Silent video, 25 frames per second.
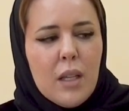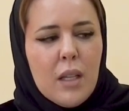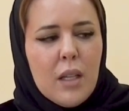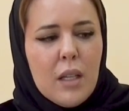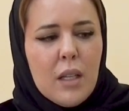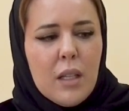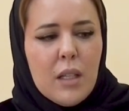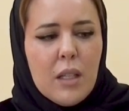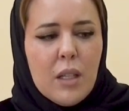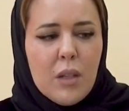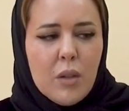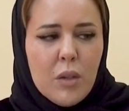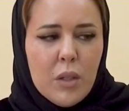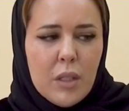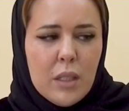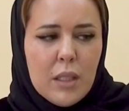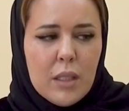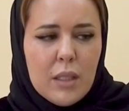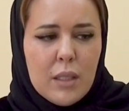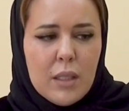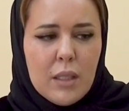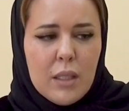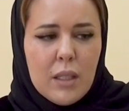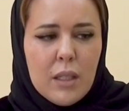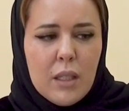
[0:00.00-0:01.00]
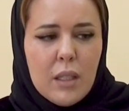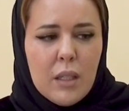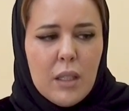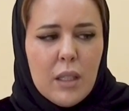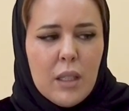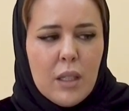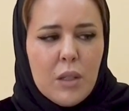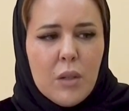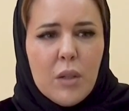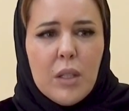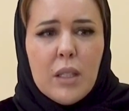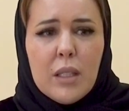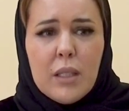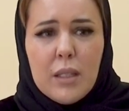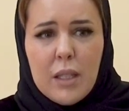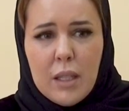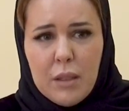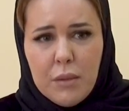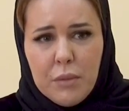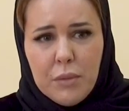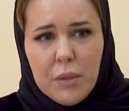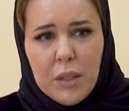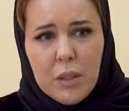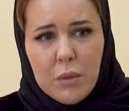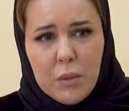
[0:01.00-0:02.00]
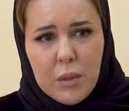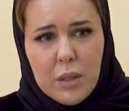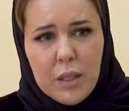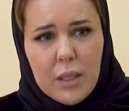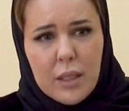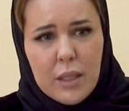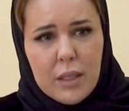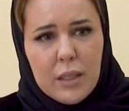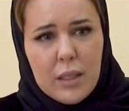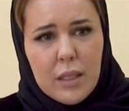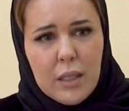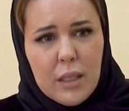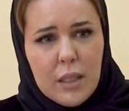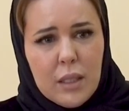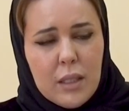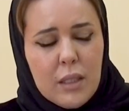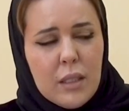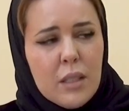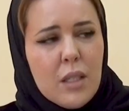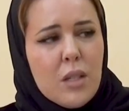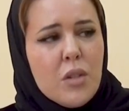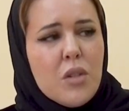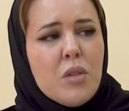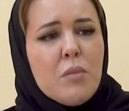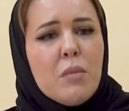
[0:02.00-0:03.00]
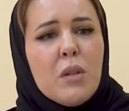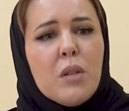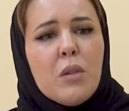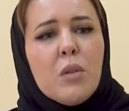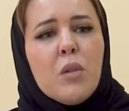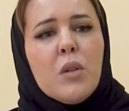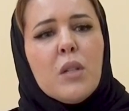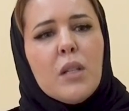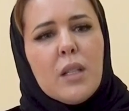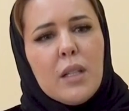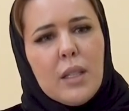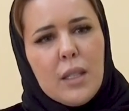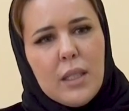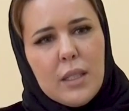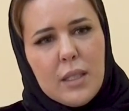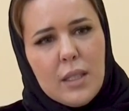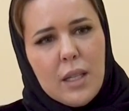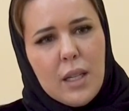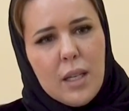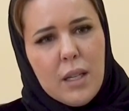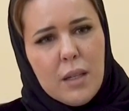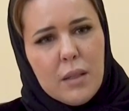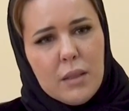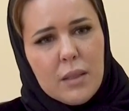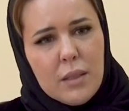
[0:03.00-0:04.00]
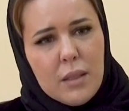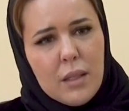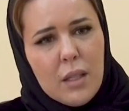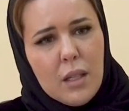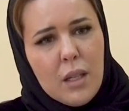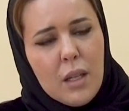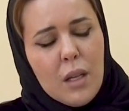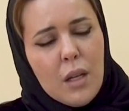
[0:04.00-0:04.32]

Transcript: اللي رؤية هي رؤية 2030 تشمل كل القطاعات